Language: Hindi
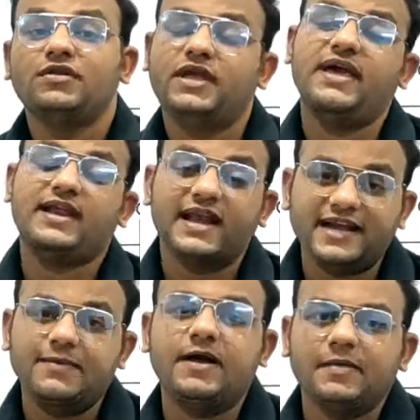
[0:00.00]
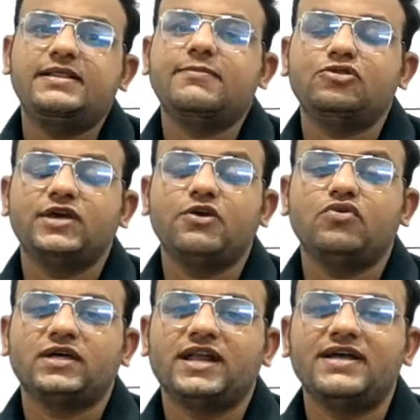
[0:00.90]
ठीक है रिलेटिव का मतलब तो यही
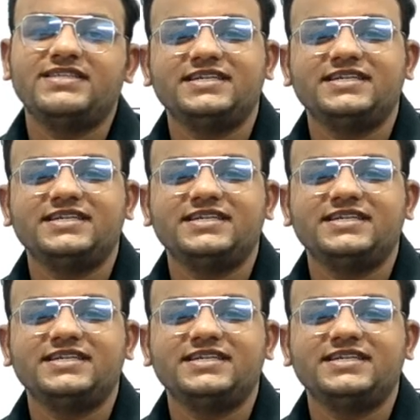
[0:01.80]
होता है ना